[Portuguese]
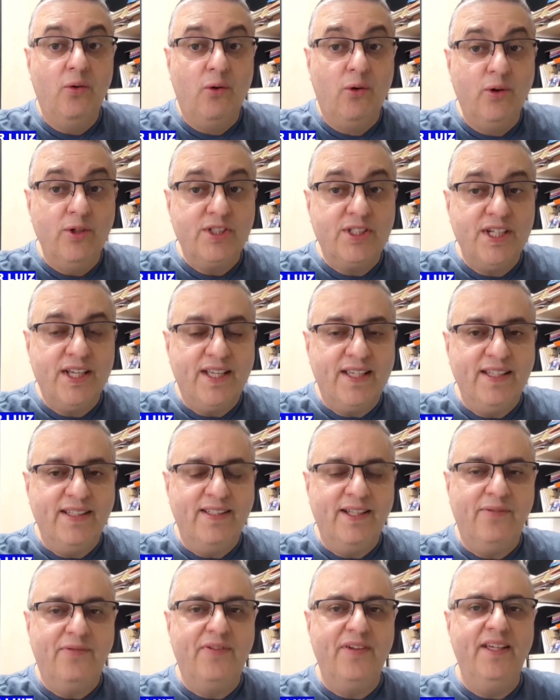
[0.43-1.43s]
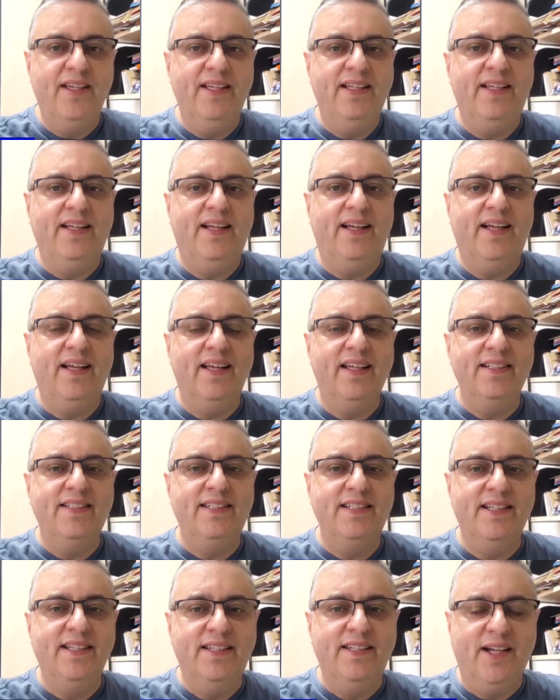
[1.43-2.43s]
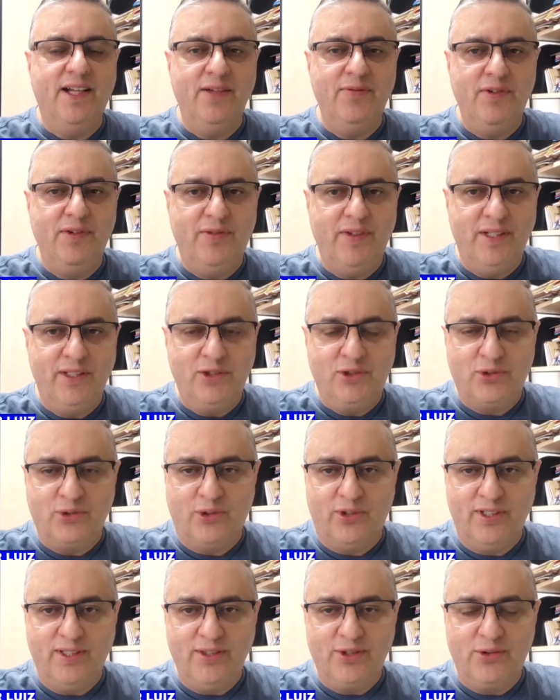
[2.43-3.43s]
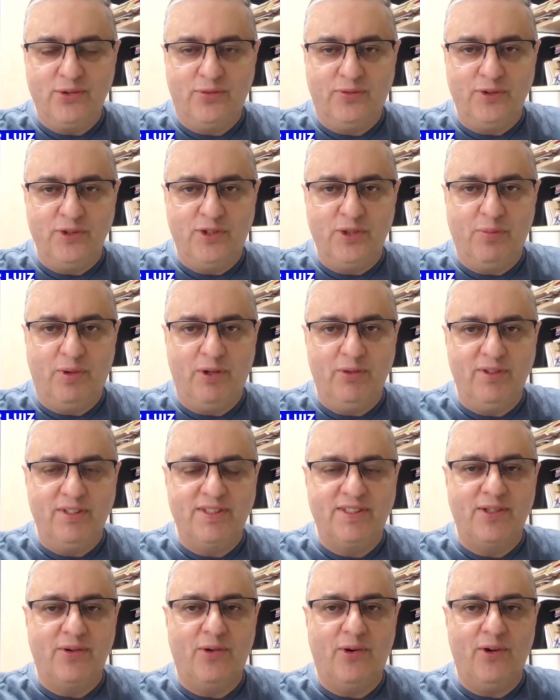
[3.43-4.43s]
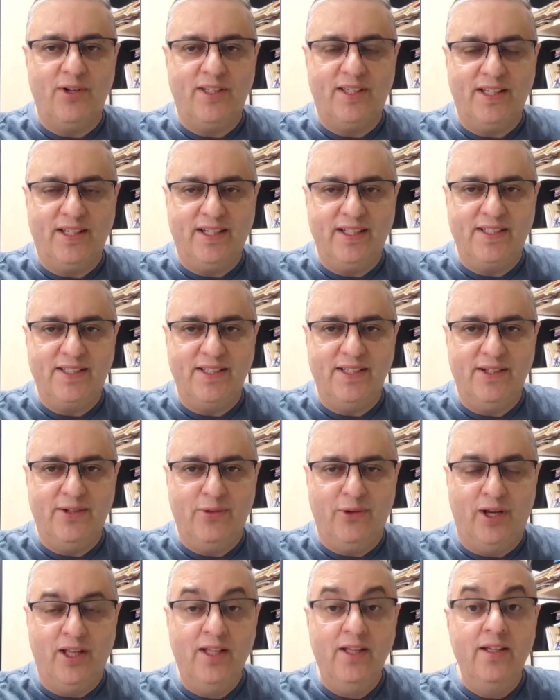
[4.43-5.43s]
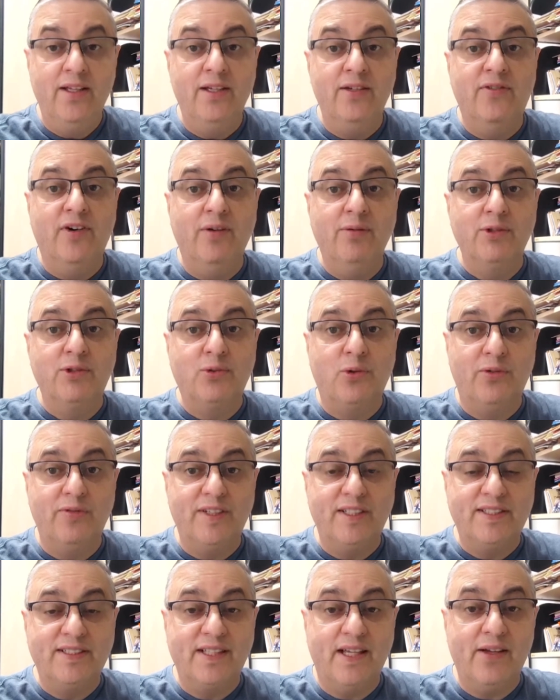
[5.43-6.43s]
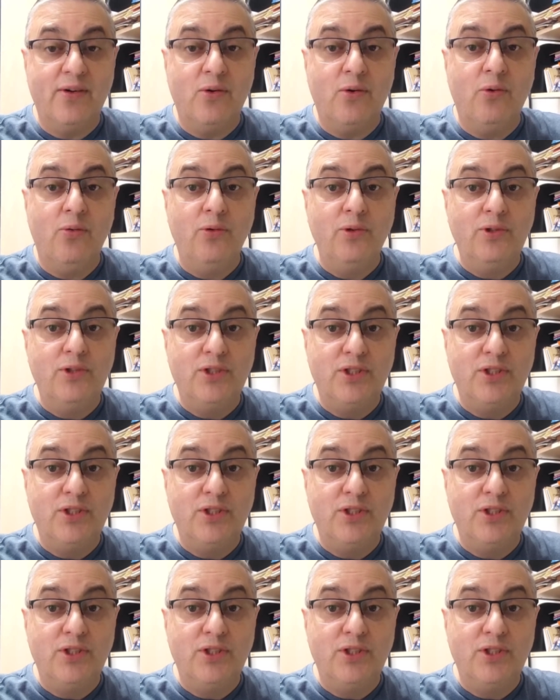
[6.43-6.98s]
Hoje é quinta-feira, é dia de reviver histórias do futebol de São Roque e região e vamos conversar com o